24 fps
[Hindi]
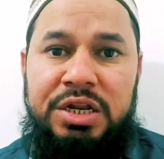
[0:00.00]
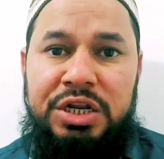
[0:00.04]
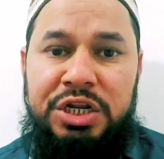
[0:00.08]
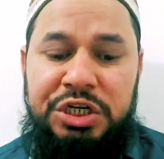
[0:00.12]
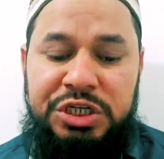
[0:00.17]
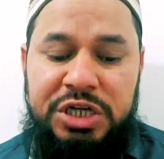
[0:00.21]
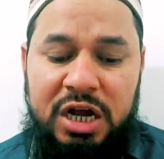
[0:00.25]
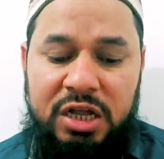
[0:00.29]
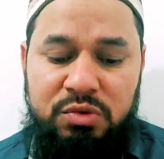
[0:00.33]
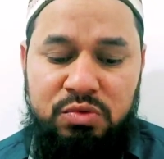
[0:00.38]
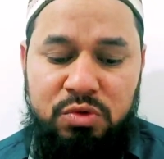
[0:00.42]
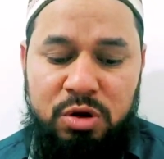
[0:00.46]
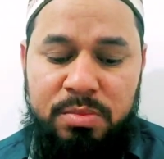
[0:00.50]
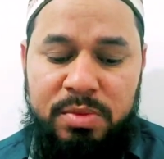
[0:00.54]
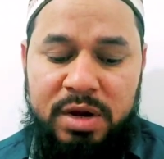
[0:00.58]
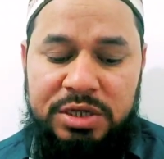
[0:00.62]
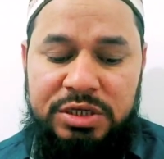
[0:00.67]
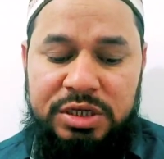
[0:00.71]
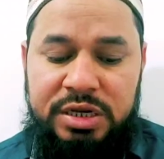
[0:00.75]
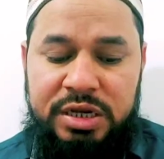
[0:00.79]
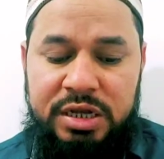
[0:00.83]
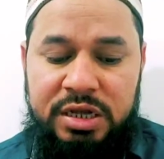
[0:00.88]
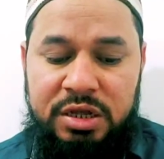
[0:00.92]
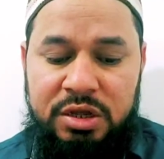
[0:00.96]
निशांत वर्मा
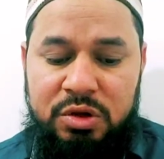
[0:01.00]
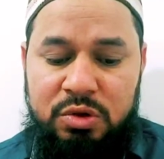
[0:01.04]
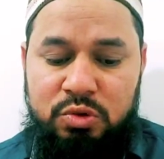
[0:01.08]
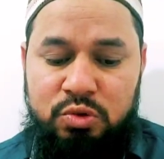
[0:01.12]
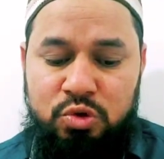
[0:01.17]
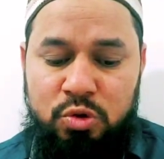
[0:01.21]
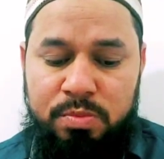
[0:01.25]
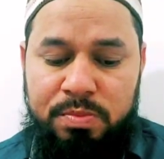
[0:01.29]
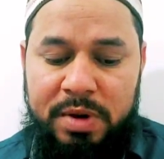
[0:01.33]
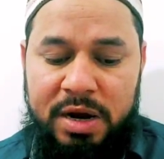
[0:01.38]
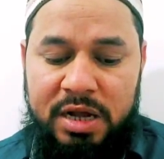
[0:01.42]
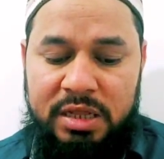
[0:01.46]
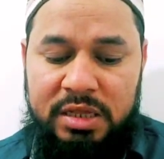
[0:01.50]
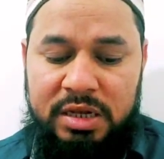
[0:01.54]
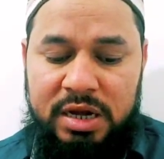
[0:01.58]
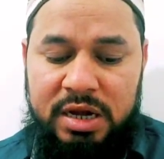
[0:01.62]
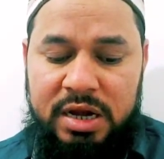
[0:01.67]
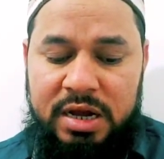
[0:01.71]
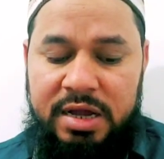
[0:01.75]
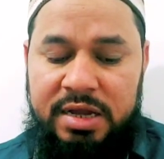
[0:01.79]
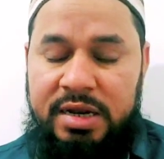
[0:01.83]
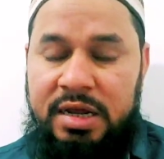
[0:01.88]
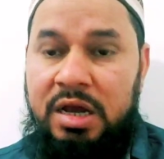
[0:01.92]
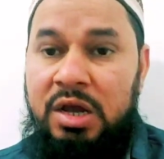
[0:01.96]
जी ने जो बात
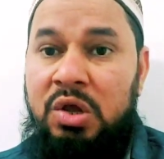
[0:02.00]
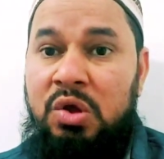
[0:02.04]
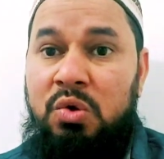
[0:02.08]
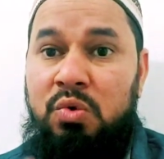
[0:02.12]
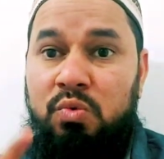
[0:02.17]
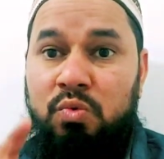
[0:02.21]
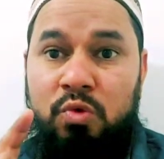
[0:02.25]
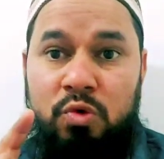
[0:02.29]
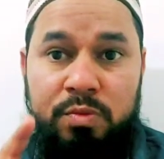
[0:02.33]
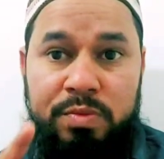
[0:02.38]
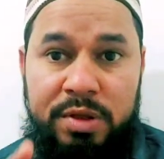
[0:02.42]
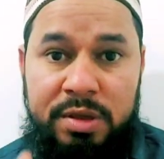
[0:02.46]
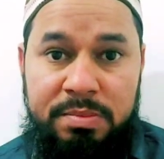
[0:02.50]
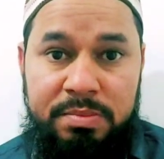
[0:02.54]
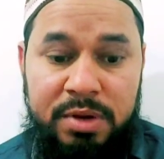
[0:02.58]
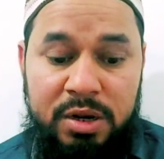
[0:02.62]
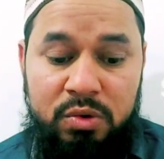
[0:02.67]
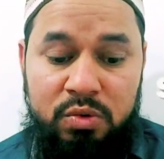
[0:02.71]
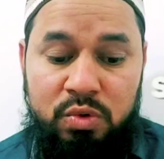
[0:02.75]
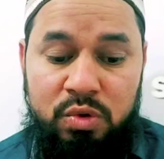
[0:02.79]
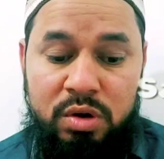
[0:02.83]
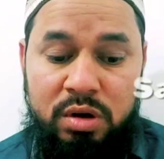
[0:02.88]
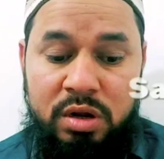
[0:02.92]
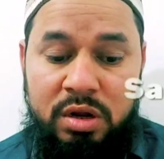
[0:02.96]
कहा है ना वो भी
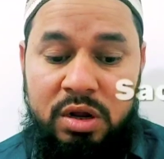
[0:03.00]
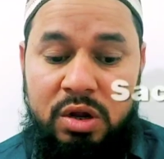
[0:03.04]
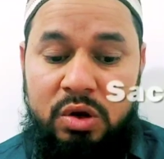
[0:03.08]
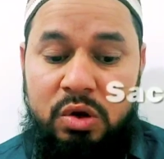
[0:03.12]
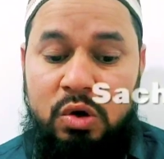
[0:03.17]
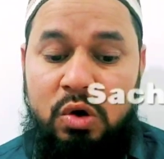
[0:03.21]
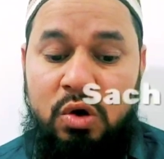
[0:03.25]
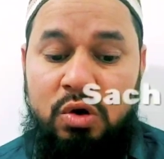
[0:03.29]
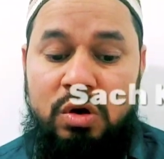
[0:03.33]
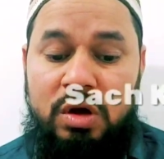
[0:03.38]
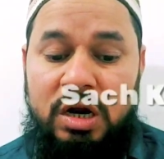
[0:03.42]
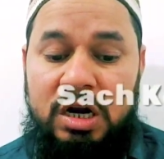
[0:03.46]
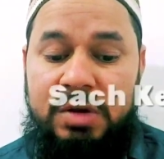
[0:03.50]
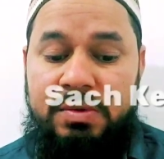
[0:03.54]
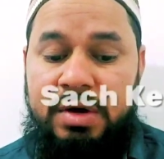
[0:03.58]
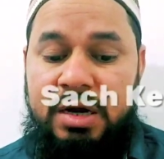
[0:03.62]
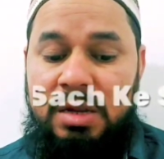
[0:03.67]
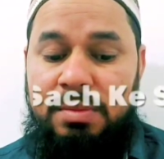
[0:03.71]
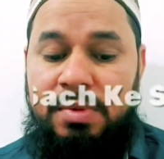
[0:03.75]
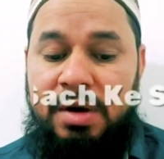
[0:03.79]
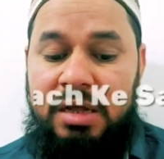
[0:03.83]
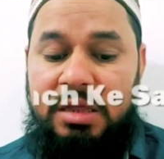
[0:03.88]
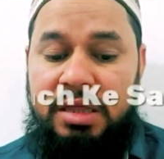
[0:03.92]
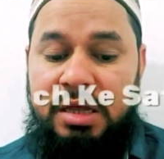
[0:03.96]
बिल्कुल गौर करने
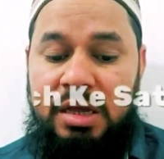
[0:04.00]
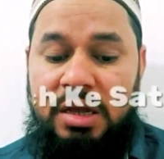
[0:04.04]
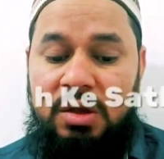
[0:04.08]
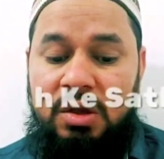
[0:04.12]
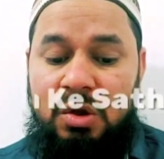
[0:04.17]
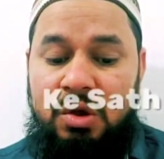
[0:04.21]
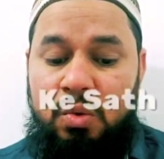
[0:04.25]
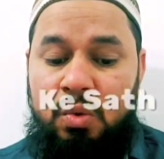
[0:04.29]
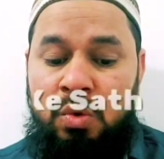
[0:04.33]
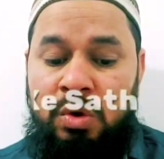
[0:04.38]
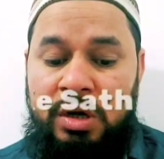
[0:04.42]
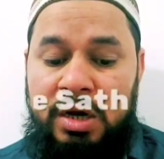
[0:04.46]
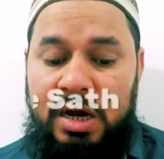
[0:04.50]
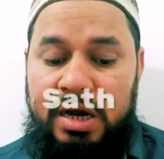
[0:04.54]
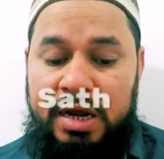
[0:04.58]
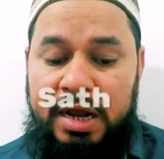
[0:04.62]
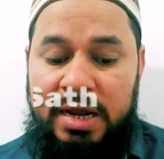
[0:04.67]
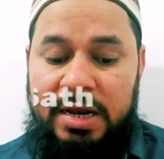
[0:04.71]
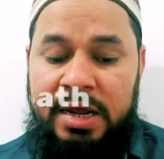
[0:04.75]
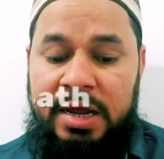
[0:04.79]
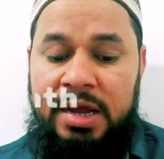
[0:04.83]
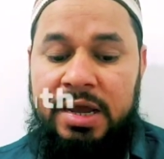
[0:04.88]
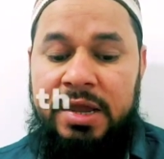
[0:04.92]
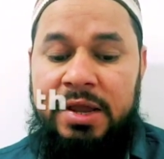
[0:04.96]
वाली बात है उनका
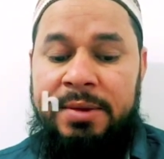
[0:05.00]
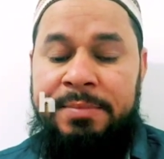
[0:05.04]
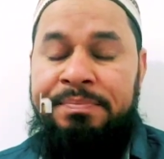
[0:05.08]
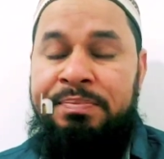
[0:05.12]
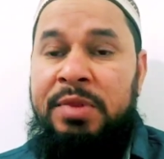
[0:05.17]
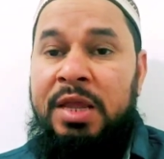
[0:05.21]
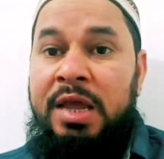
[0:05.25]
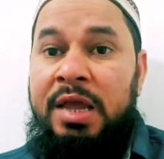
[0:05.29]
कहना है